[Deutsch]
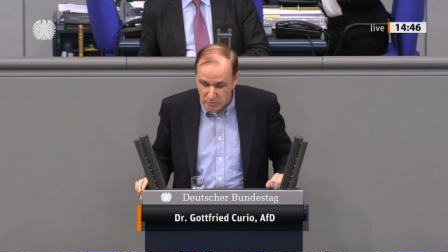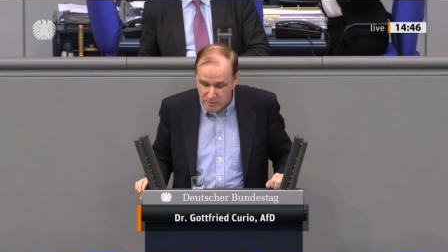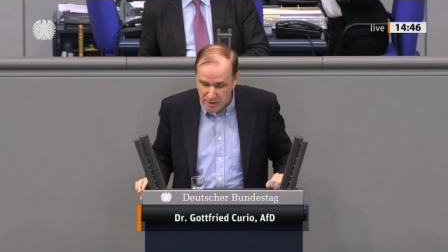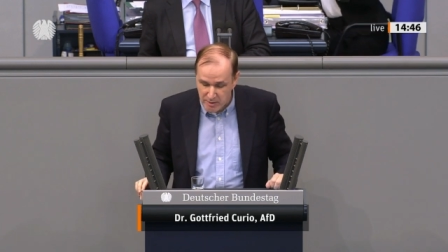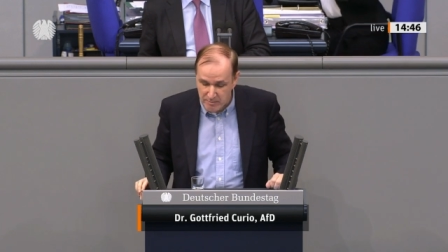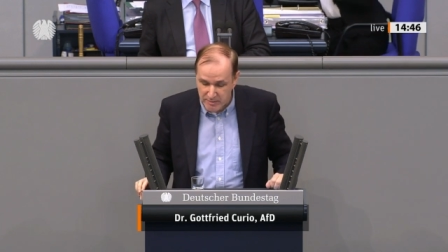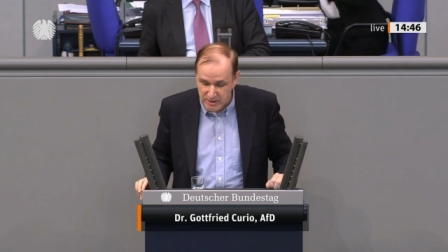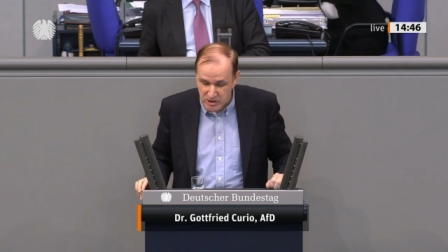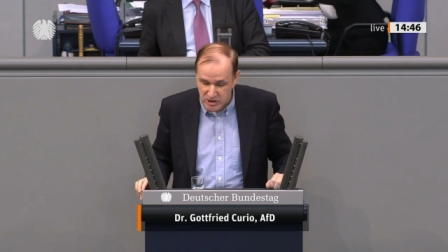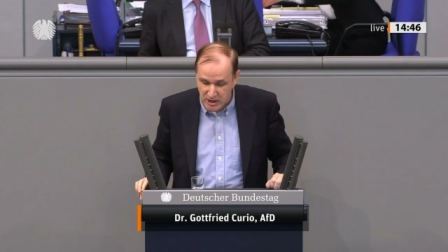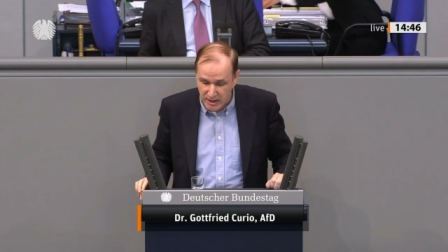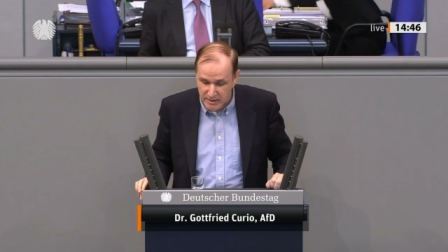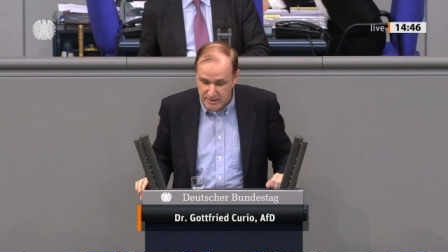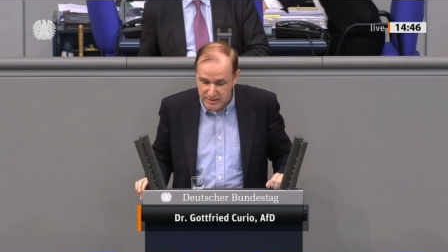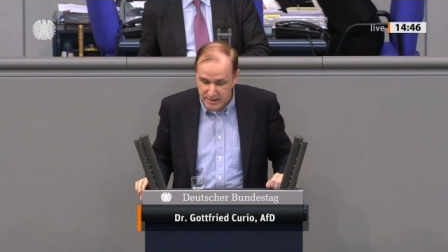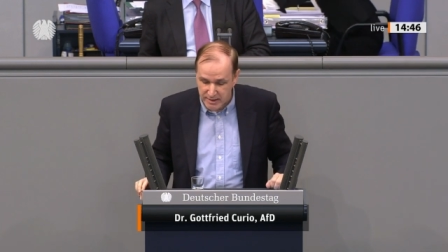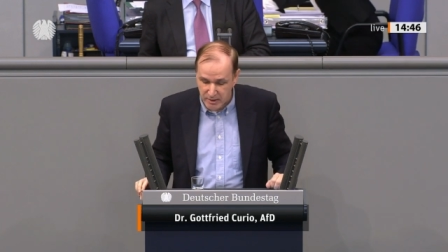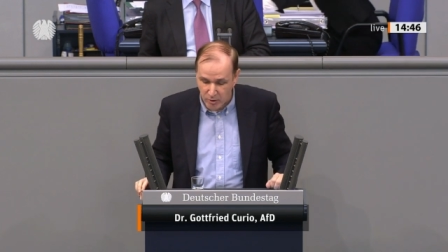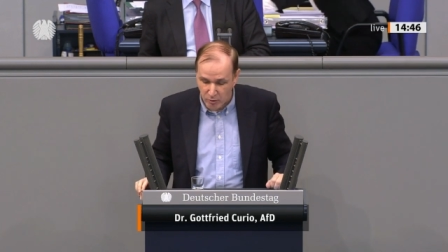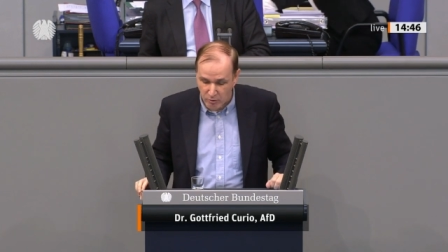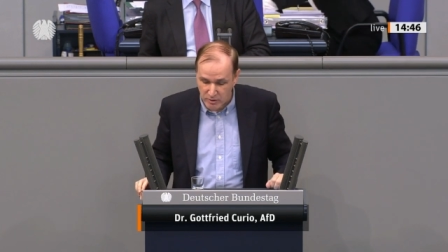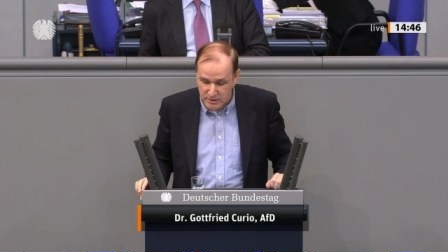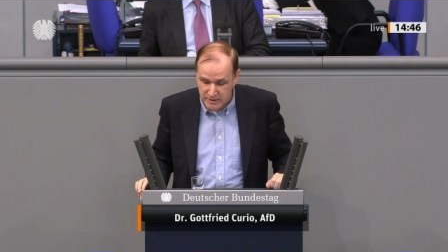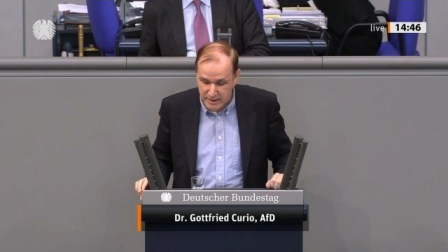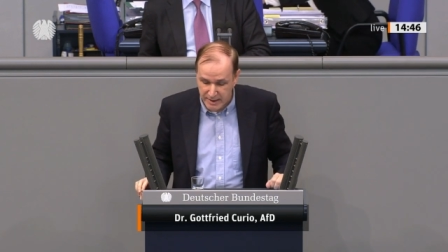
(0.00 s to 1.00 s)
den Bestand der
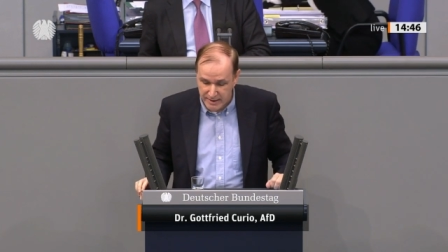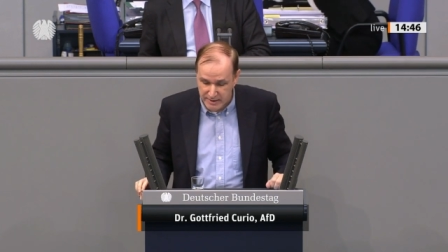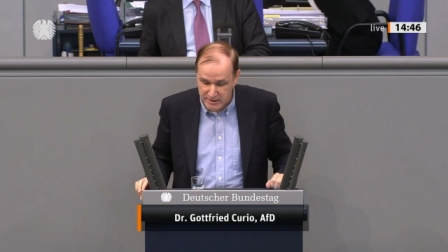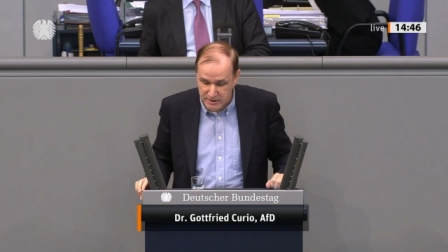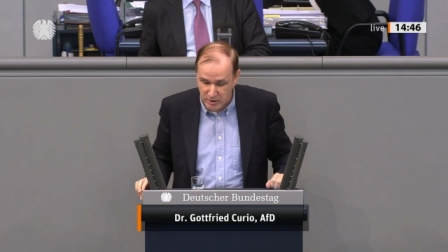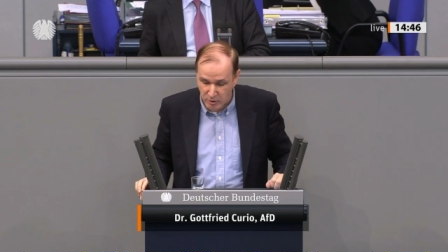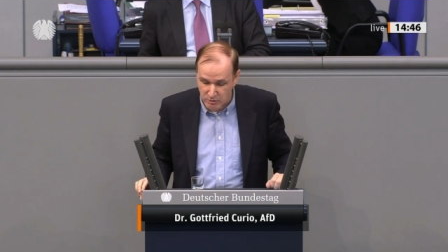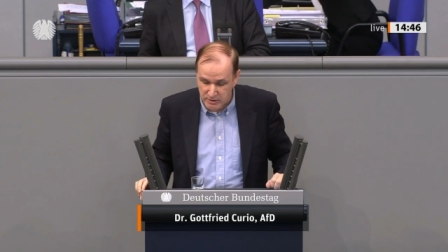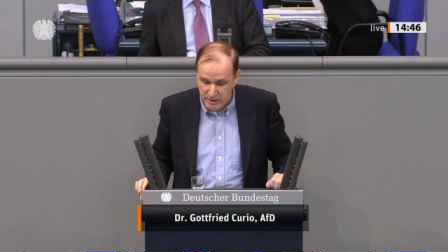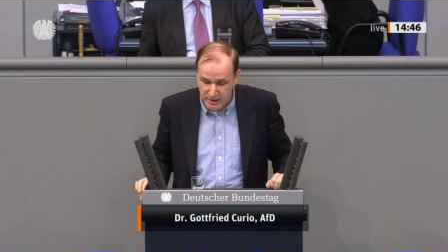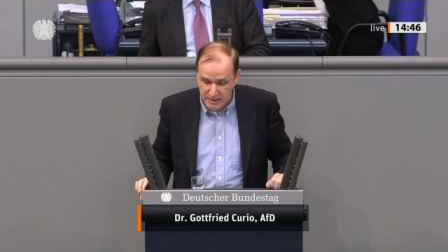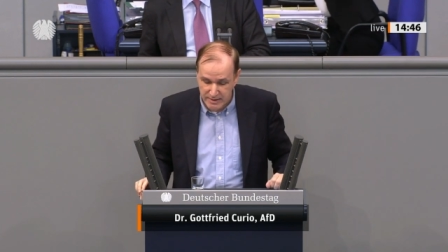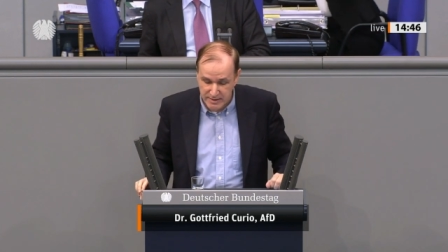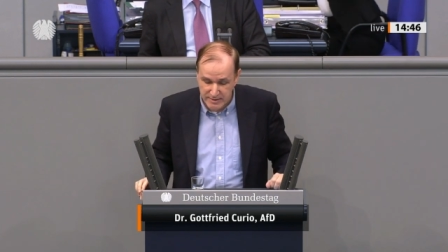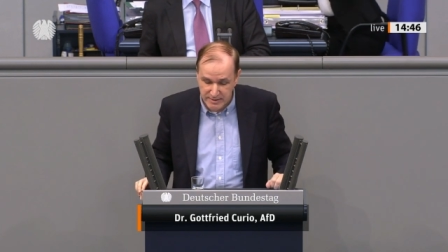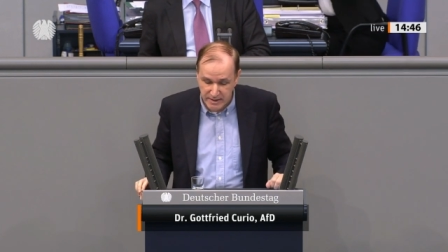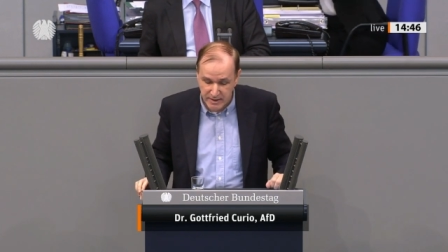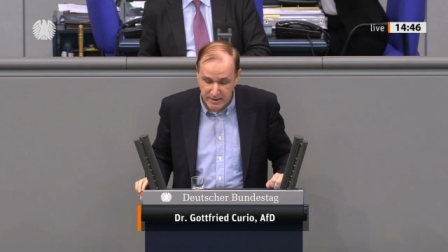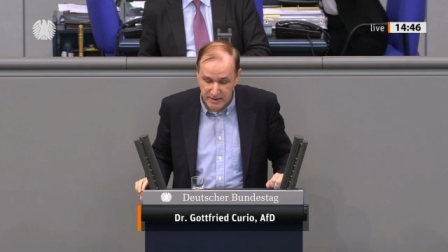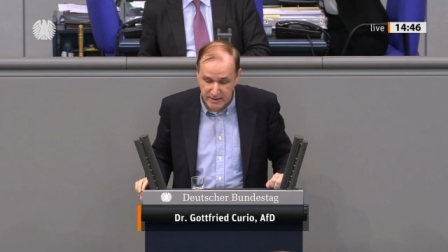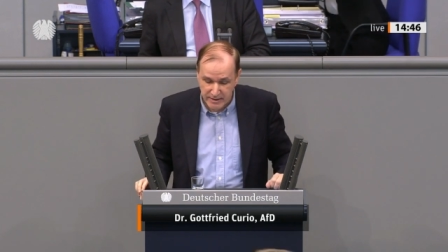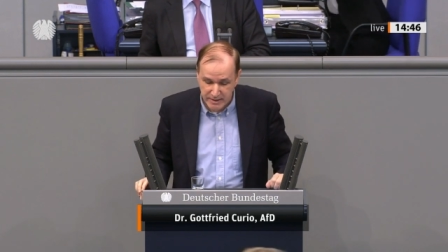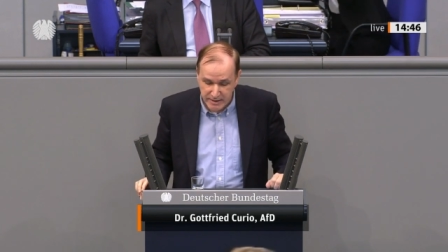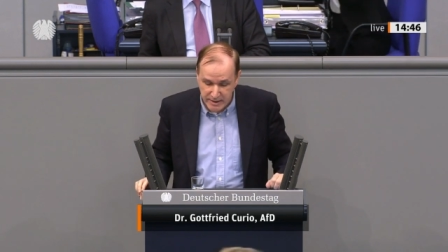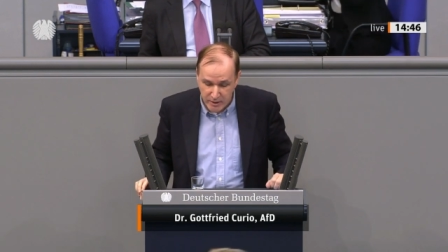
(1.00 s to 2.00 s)
Grundrechte unter dieser
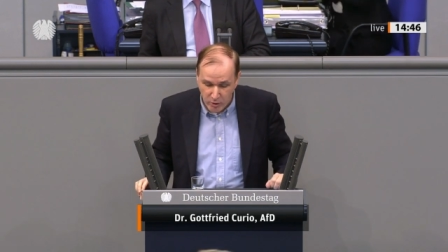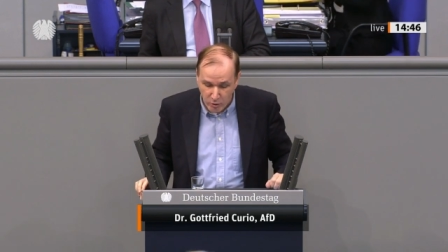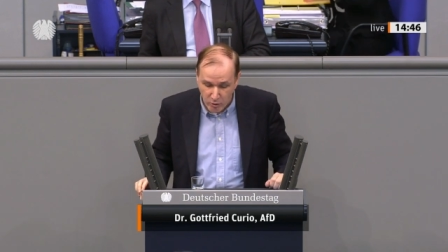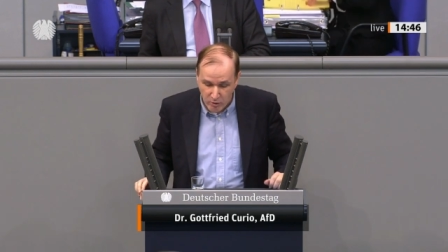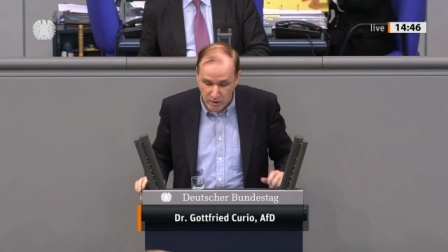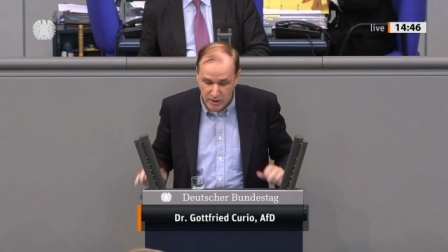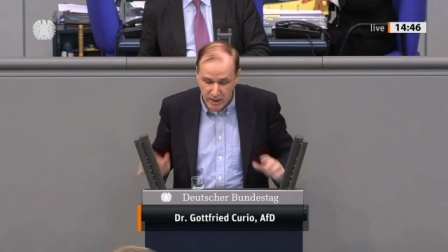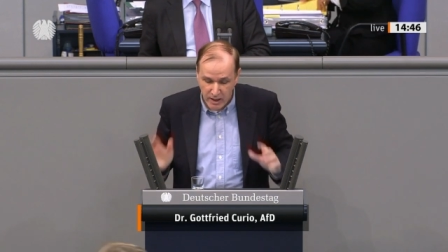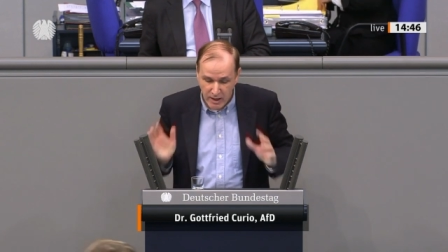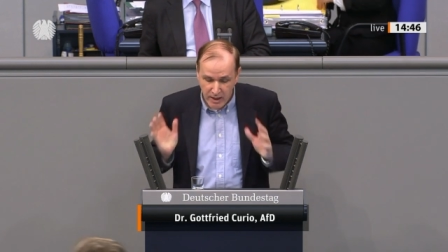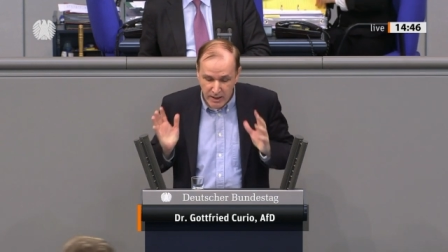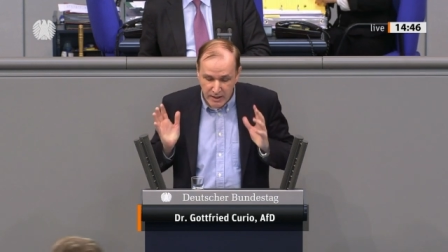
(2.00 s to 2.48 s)
Regierung.